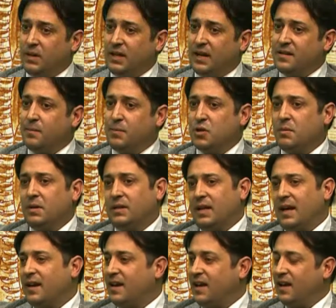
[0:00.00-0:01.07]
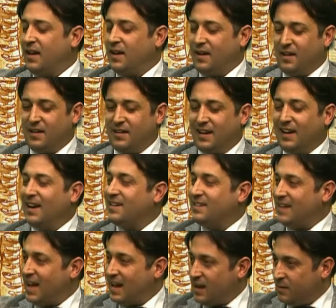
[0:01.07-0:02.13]
dire, semplicemente anche
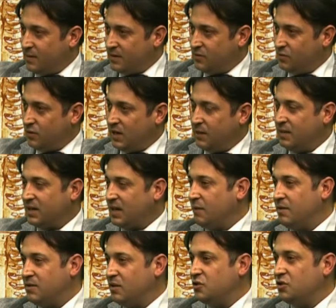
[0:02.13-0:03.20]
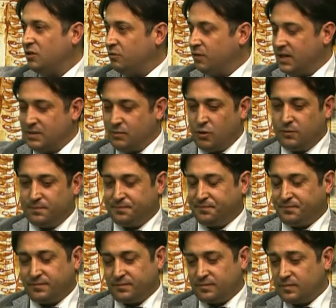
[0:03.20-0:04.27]
rilassare le persone, perché quest'oggi il turismo
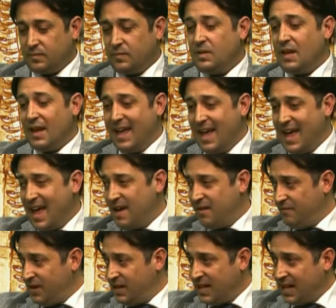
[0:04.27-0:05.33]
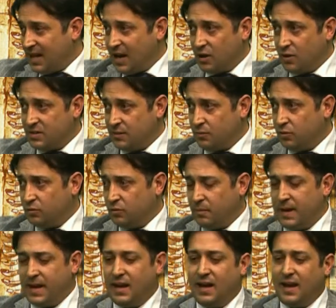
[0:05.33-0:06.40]
è vedere la cosa molto
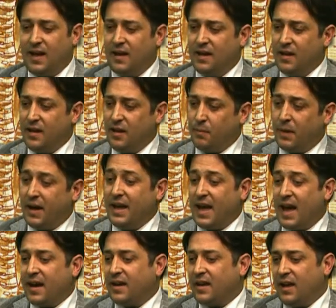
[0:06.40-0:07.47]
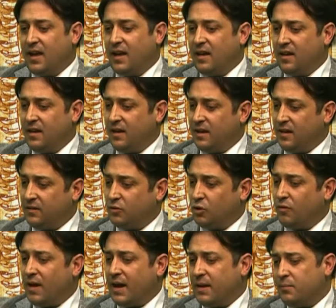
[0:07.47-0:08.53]
bella, ma è anche eh,
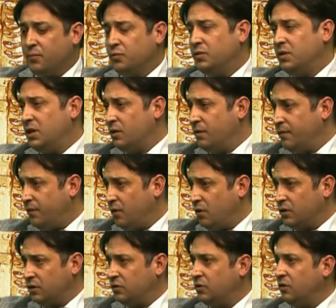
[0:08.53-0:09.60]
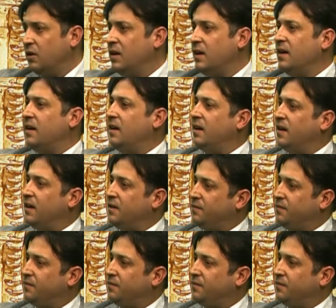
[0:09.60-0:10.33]
trovare punti di conforto, eh,